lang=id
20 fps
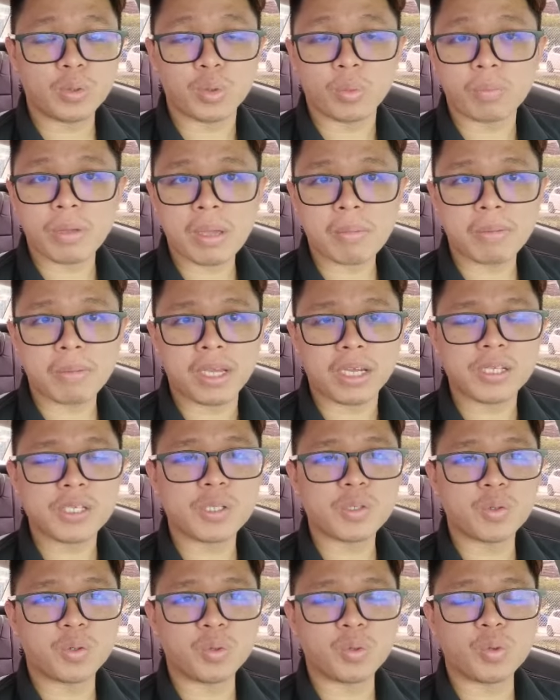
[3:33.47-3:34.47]
untuk
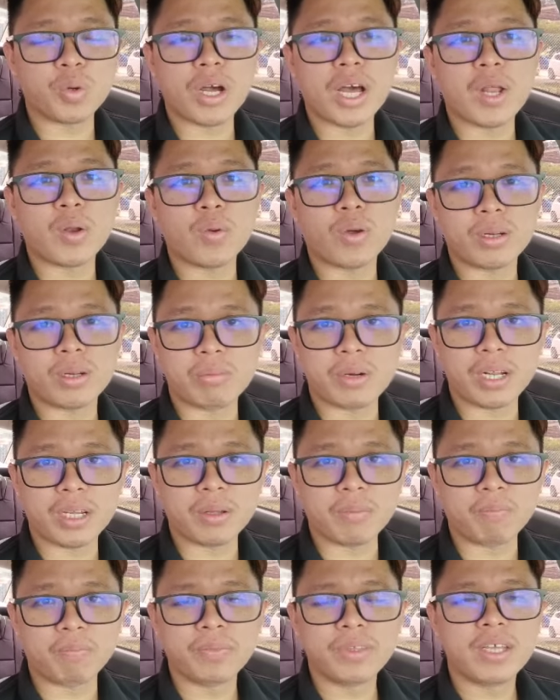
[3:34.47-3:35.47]
PMX, untuk Anwar
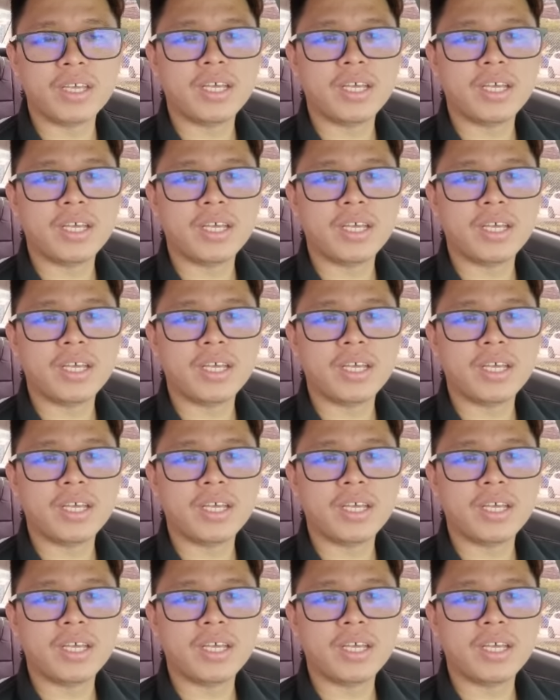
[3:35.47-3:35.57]
Ibrahim